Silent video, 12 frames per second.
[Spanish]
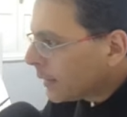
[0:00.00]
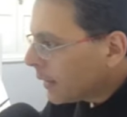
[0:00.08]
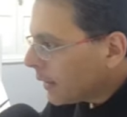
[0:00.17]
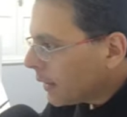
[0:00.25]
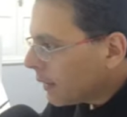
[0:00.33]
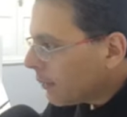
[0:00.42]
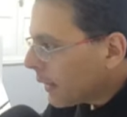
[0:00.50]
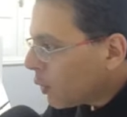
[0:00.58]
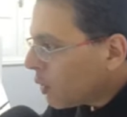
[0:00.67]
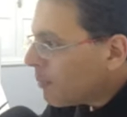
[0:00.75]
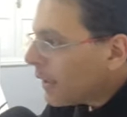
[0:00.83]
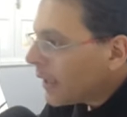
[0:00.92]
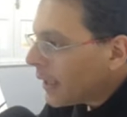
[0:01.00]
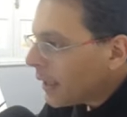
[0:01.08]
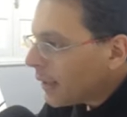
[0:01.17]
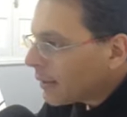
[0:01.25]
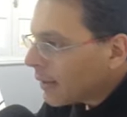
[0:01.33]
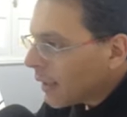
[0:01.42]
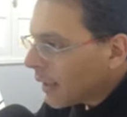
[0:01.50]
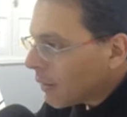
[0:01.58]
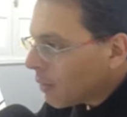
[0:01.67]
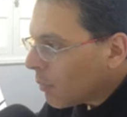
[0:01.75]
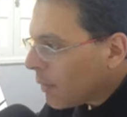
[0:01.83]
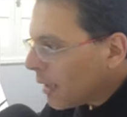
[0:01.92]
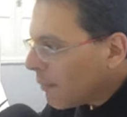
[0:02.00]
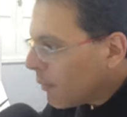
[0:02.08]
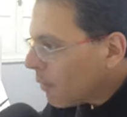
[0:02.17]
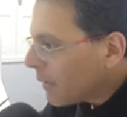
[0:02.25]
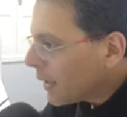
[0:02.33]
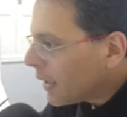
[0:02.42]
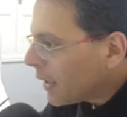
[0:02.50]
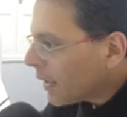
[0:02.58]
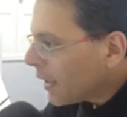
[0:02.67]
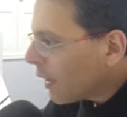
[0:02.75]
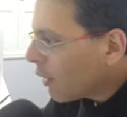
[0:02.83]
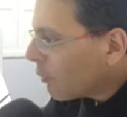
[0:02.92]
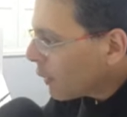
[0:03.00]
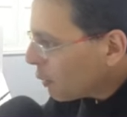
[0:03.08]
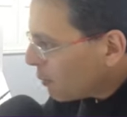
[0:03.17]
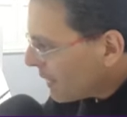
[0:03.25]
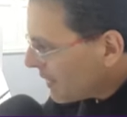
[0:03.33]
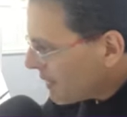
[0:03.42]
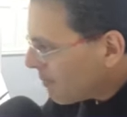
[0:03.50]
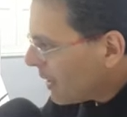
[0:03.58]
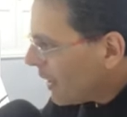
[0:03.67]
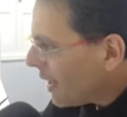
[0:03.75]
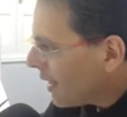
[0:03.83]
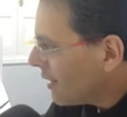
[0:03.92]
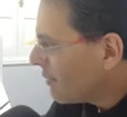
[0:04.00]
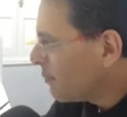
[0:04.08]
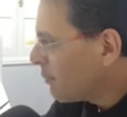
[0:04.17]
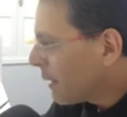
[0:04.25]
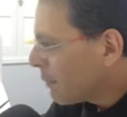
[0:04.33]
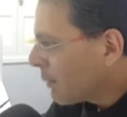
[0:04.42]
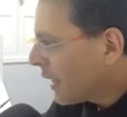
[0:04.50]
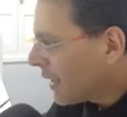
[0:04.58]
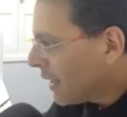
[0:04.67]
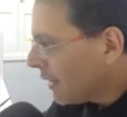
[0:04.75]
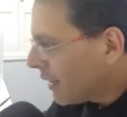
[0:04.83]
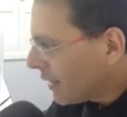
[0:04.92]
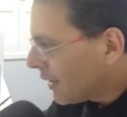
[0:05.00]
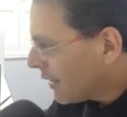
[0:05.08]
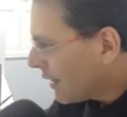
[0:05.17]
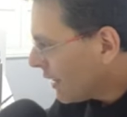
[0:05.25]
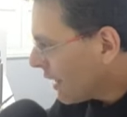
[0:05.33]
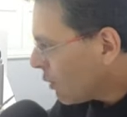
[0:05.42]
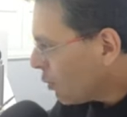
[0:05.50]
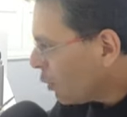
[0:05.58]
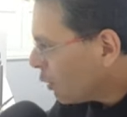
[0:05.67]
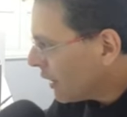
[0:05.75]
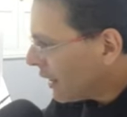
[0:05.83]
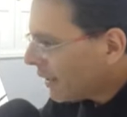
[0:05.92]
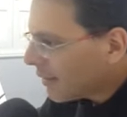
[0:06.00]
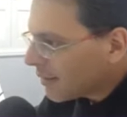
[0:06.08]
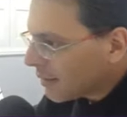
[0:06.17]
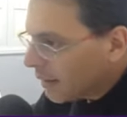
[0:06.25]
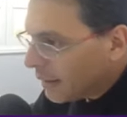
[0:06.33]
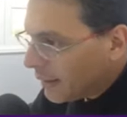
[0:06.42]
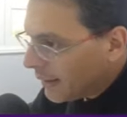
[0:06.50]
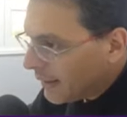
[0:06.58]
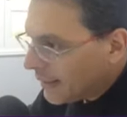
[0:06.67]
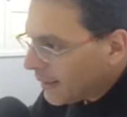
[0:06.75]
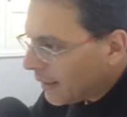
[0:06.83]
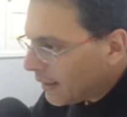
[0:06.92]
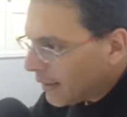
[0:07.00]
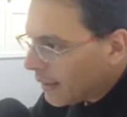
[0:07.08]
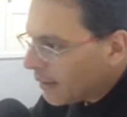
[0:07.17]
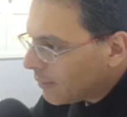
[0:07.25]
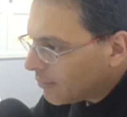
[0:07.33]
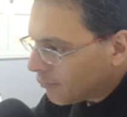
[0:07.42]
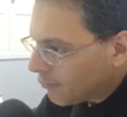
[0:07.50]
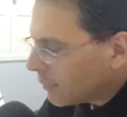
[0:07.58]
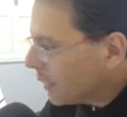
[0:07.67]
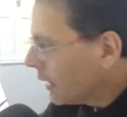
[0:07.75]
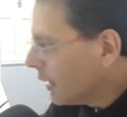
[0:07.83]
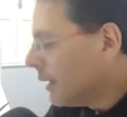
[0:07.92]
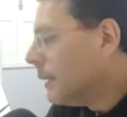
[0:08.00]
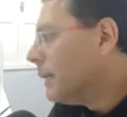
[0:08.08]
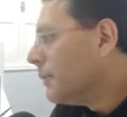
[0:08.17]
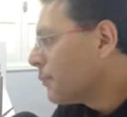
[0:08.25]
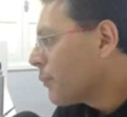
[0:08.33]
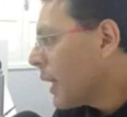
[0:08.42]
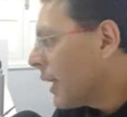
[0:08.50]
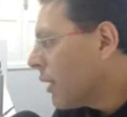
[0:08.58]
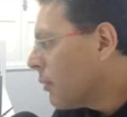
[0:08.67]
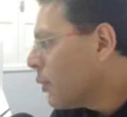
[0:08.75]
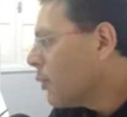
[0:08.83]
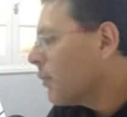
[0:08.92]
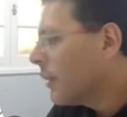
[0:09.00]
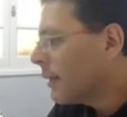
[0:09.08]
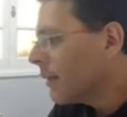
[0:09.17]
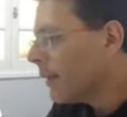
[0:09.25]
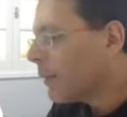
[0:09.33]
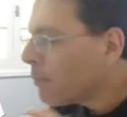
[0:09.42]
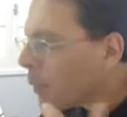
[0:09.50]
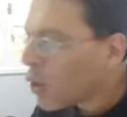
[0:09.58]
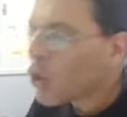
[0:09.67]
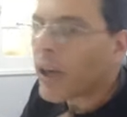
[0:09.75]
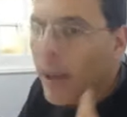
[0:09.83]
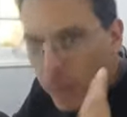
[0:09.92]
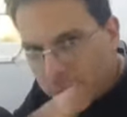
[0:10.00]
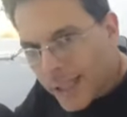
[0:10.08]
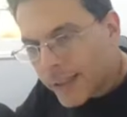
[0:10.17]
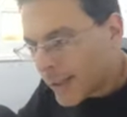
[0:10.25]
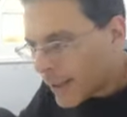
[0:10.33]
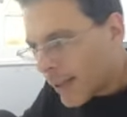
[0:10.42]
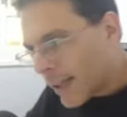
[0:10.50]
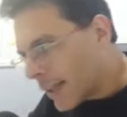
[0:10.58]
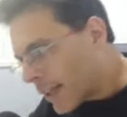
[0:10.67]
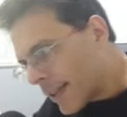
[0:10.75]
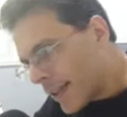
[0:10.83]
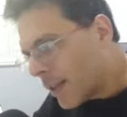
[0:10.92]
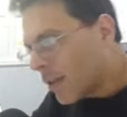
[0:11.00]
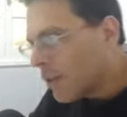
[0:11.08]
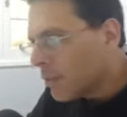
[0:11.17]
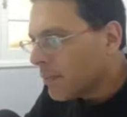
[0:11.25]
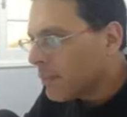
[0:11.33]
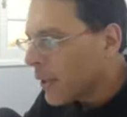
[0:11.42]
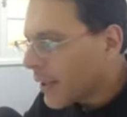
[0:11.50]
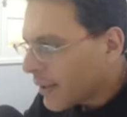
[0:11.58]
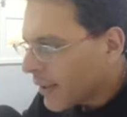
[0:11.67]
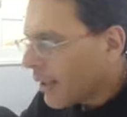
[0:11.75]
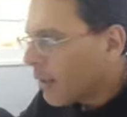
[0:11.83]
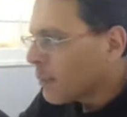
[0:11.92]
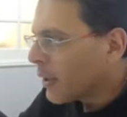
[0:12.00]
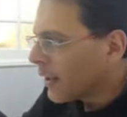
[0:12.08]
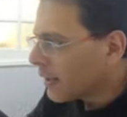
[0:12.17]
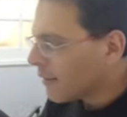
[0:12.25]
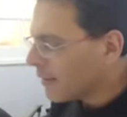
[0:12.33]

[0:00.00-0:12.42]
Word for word: Eh, menú y paneles, acá lo mismo, panel izquierdo, menú principal, panel de, ajustes. Es decir, ahí es como un poco redundante, hay que decirlo, porque es como que,